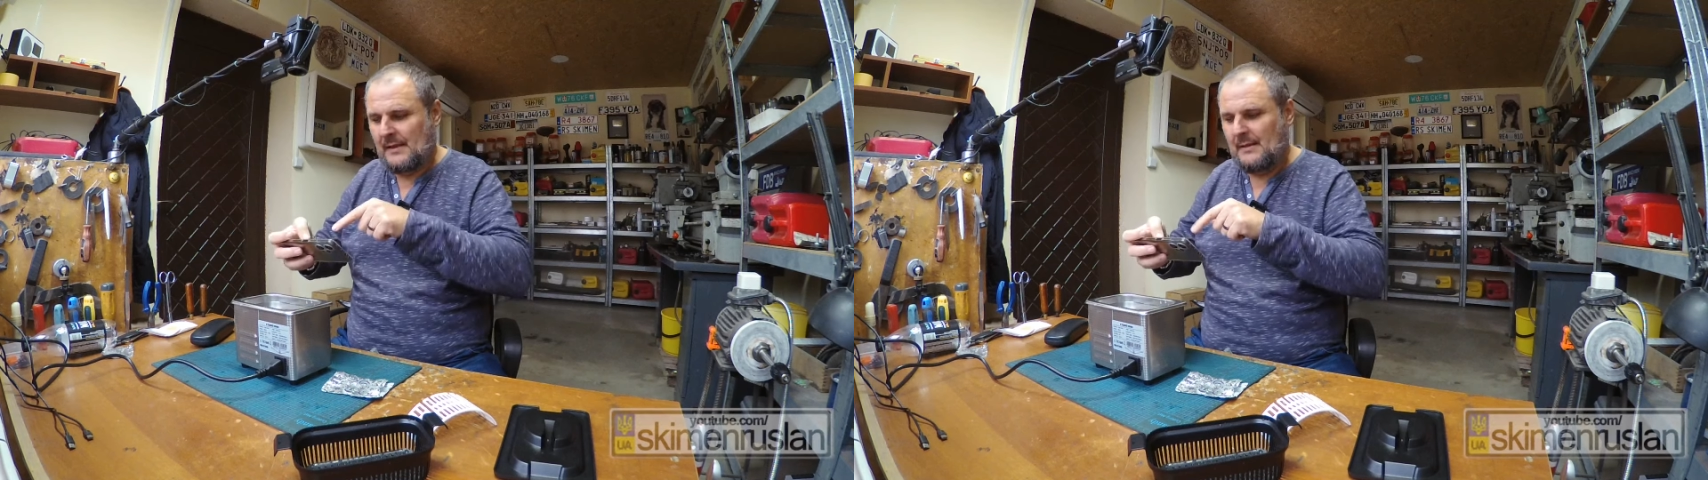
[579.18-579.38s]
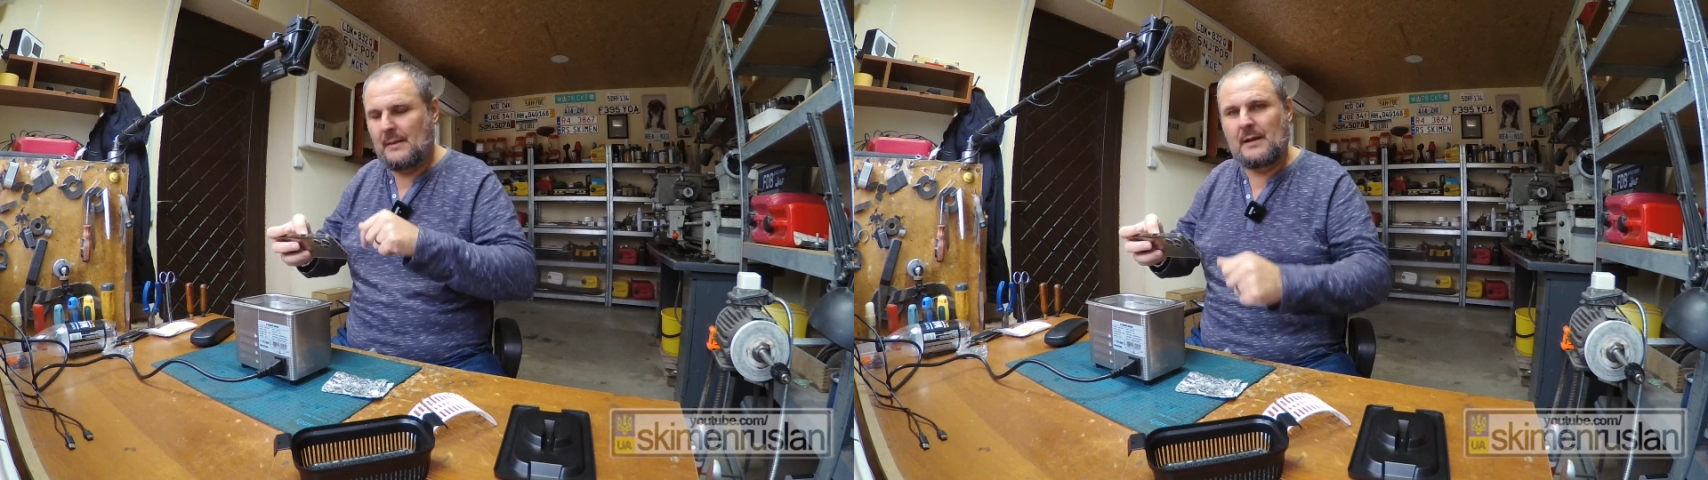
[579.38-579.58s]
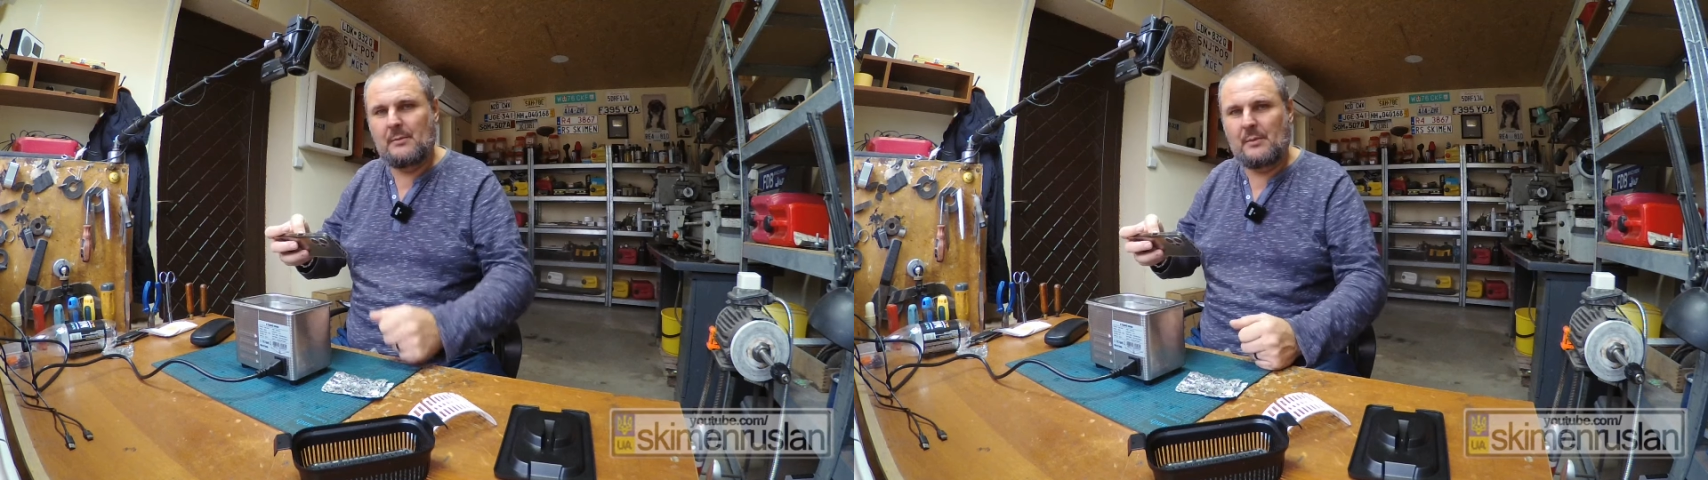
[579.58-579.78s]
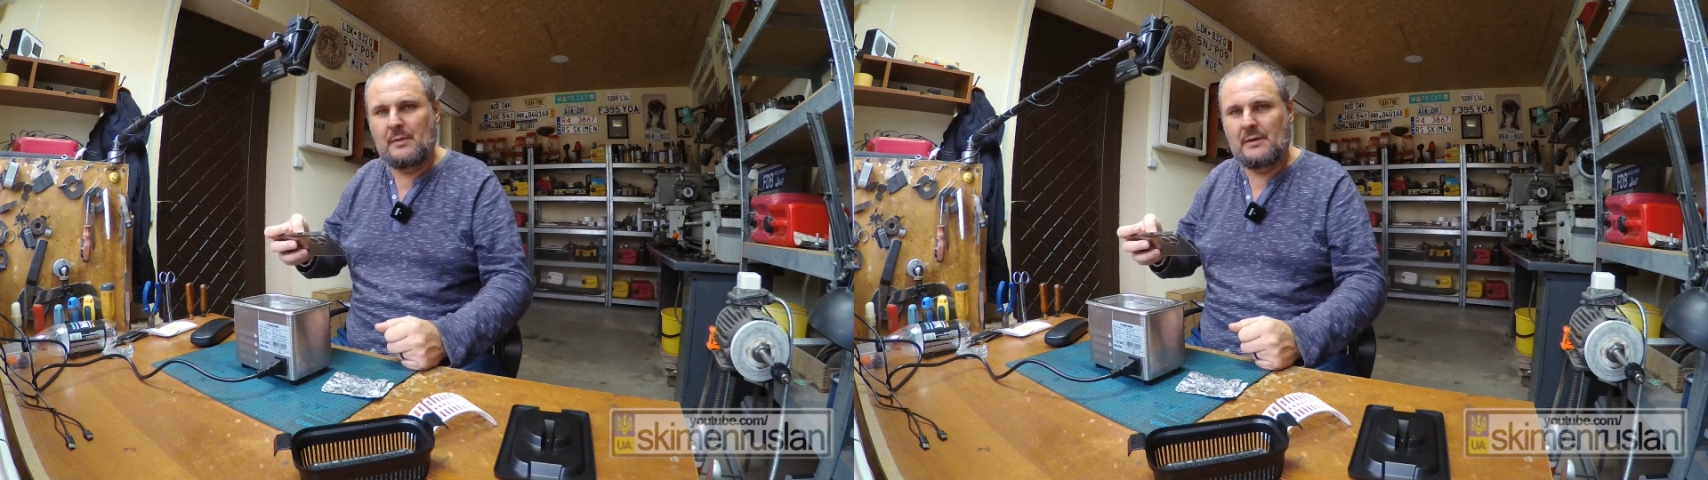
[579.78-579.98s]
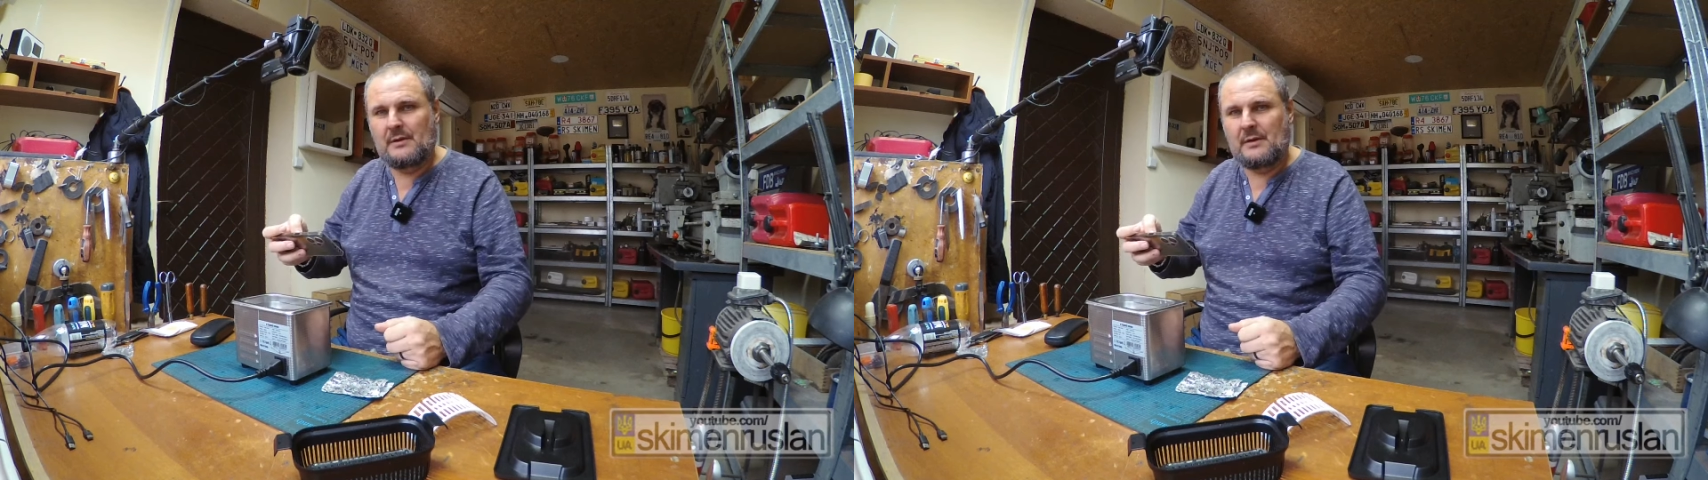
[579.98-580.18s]
на
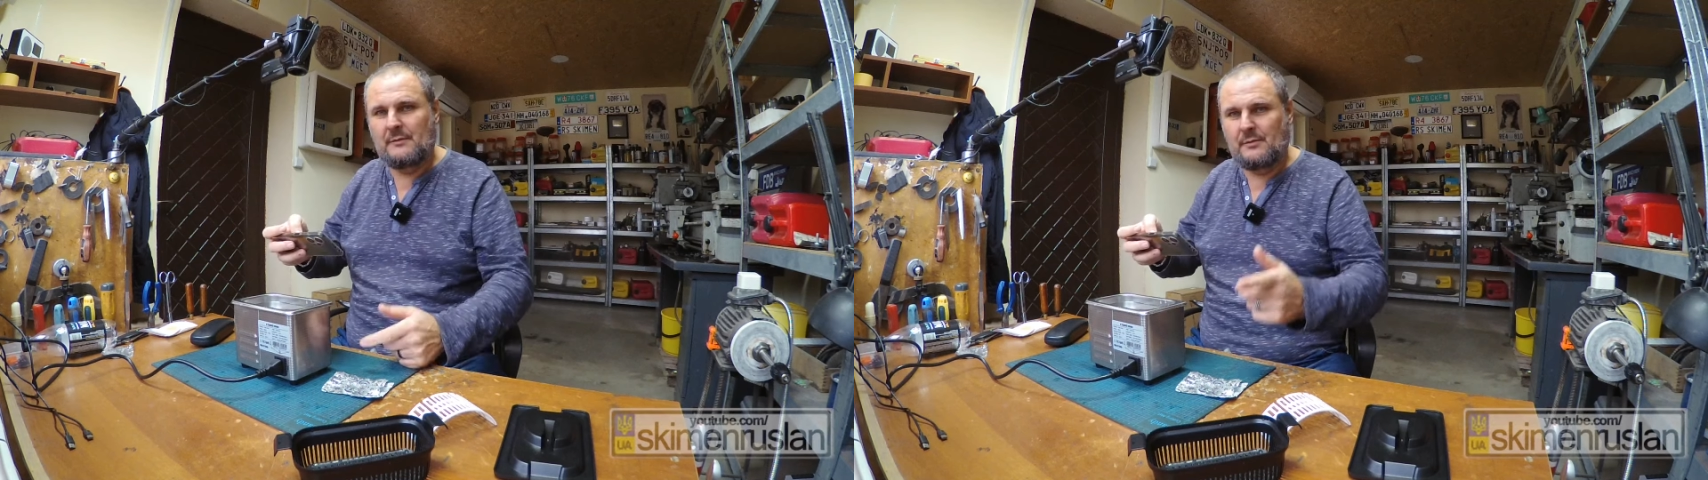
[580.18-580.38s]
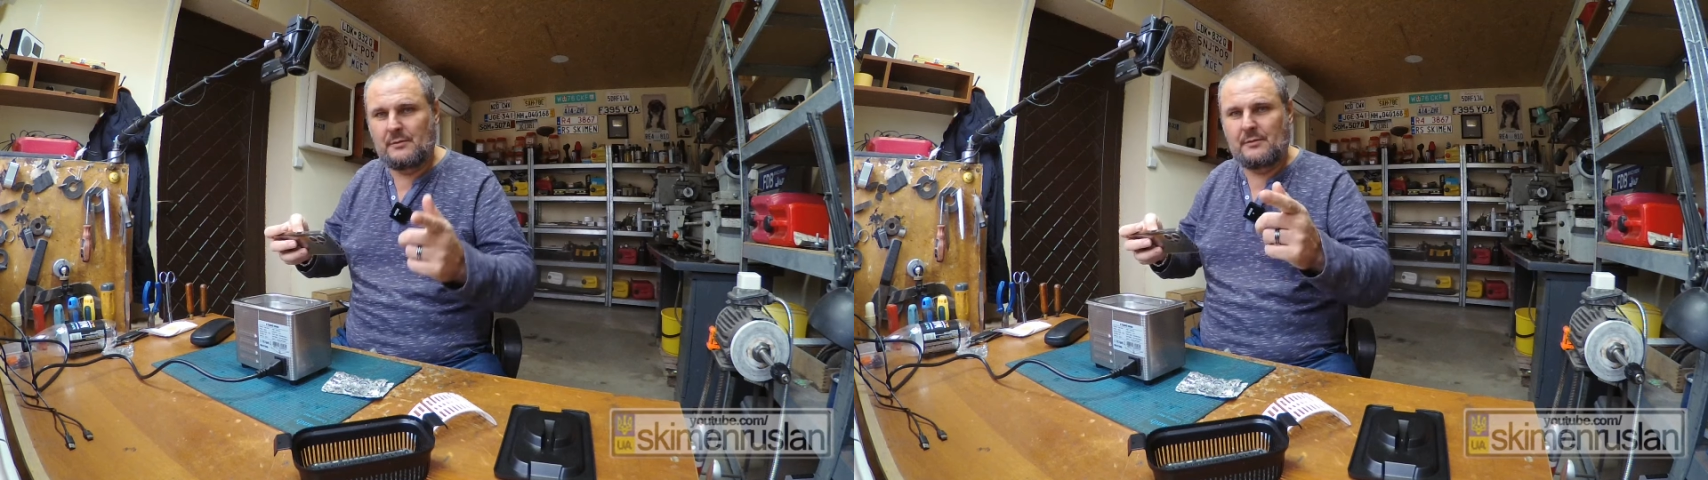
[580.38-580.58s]
мобильный телефон,